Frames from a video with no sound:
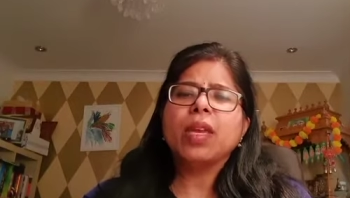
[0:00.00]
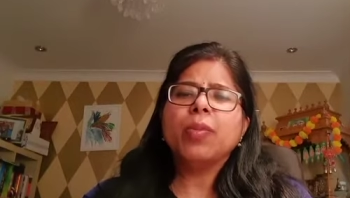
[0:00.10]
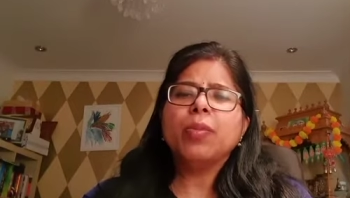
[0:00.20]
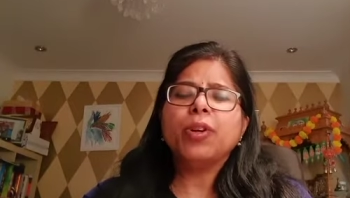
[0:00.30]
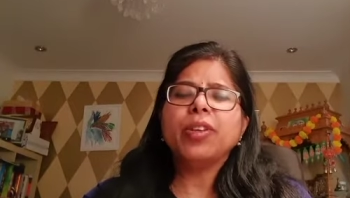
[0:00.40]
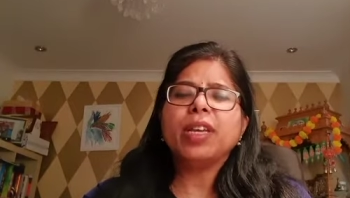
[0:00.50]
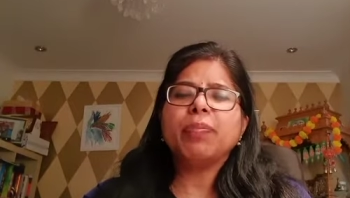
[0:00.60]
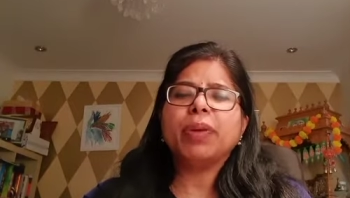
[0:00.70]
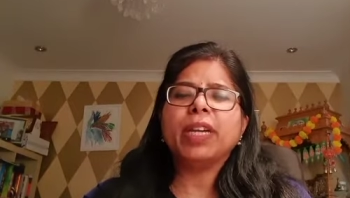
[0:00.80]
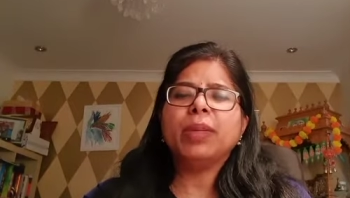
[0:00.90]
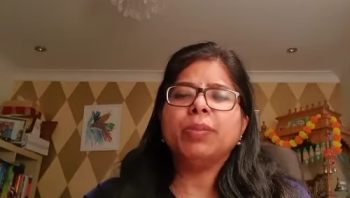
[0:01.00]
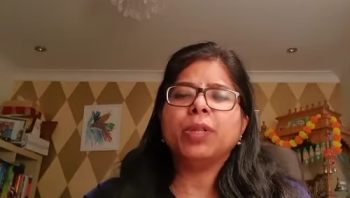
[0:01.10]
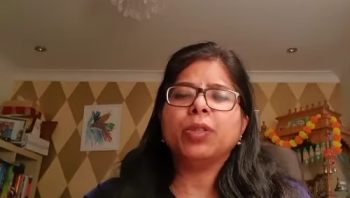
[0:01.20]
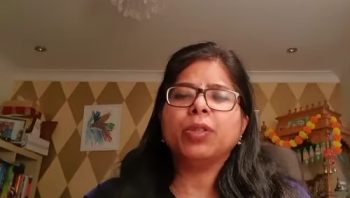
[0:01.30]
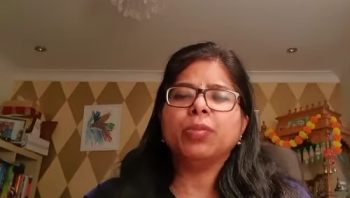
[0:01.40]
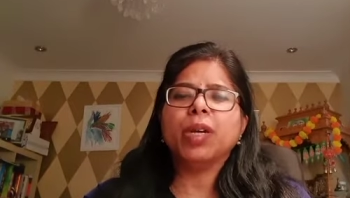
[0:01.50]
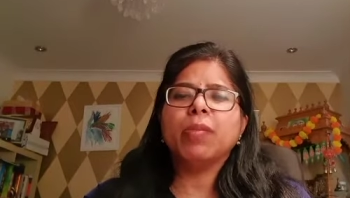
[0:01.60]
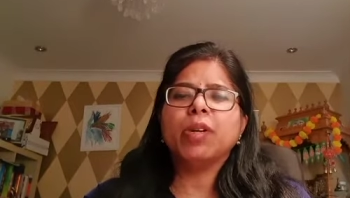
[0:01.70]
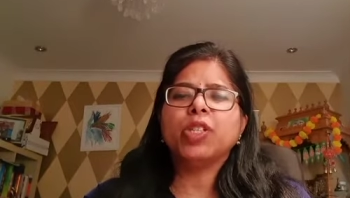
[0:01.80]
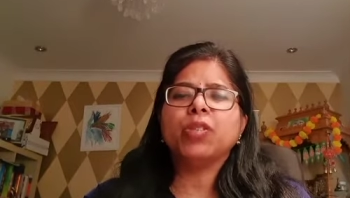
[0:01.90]
மொழியை பயன்படுத்தும்
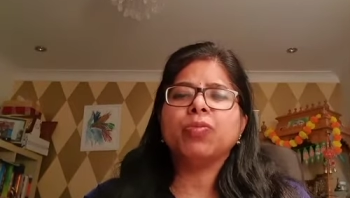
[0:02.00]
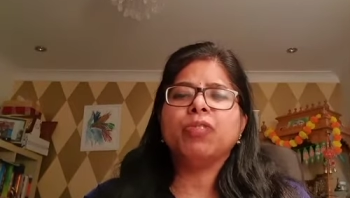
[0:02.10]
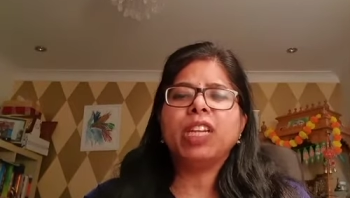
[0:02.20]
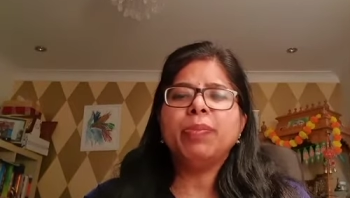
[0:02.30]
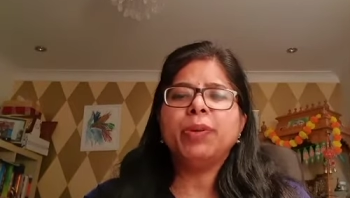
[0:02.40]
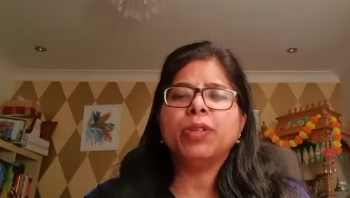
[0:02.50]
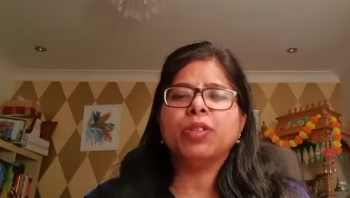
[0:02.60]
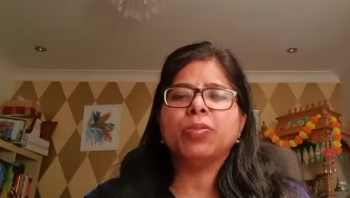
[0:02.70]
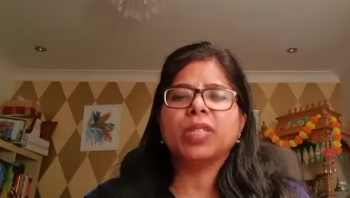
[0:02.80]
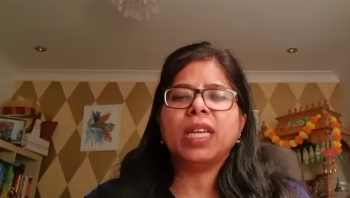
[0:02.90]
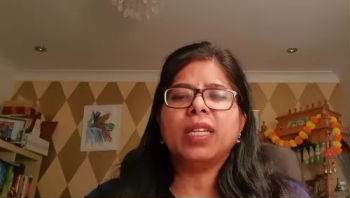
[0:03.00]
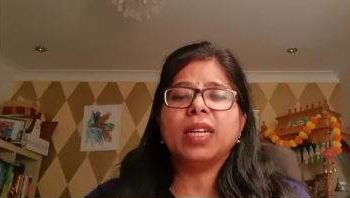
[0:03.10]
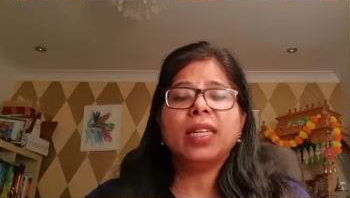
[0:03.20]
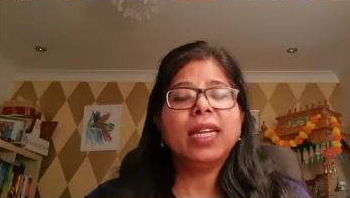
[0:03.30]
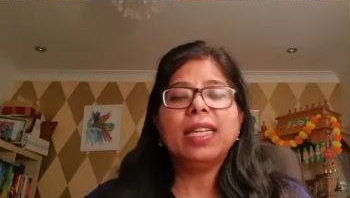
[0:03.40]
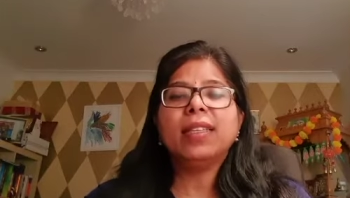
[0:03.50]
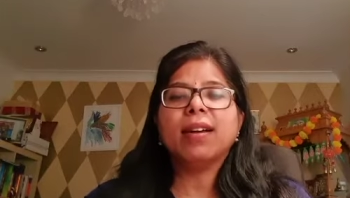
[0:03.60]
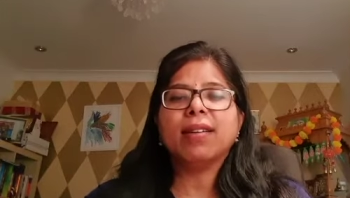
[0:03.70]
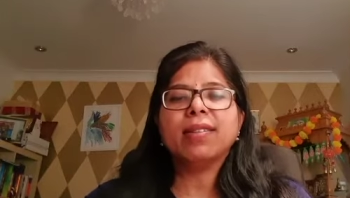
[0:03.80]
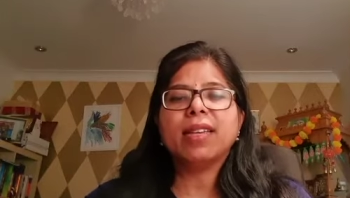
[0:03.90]
மற்றும் வெளிப்படுத்தும் செயல்களை
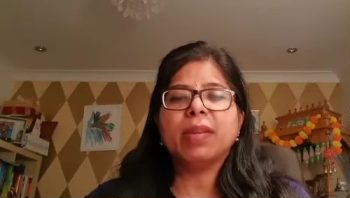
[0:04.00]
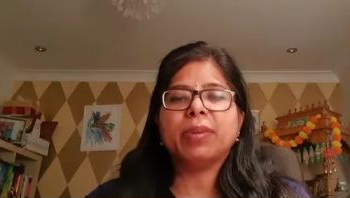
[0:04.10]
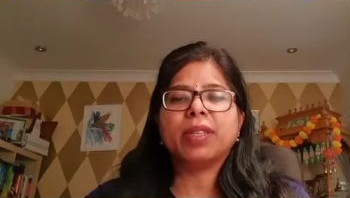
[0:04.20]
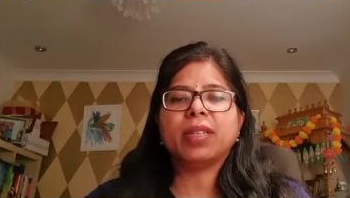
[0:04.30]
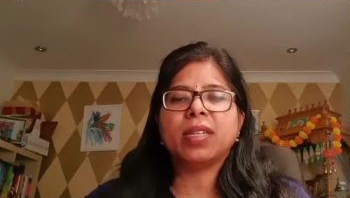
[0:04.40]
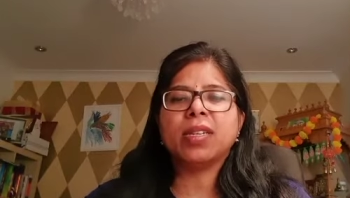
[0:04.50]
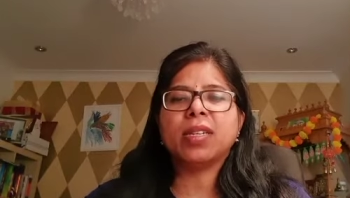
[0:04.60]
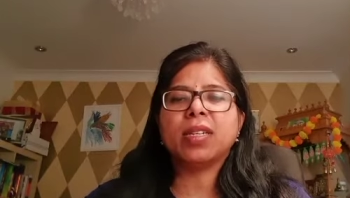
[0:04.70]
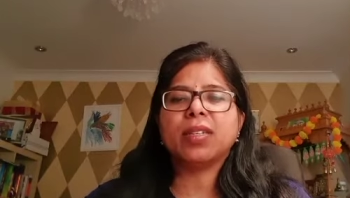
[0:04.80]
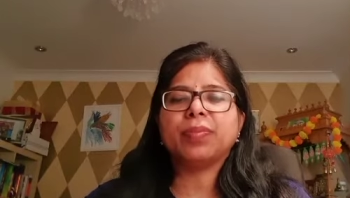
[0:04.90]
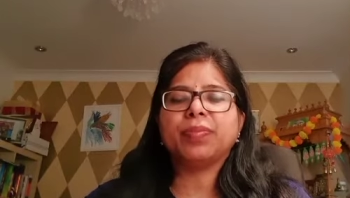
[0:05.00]
எளிதாக செயல்படுத்துகின்றனர்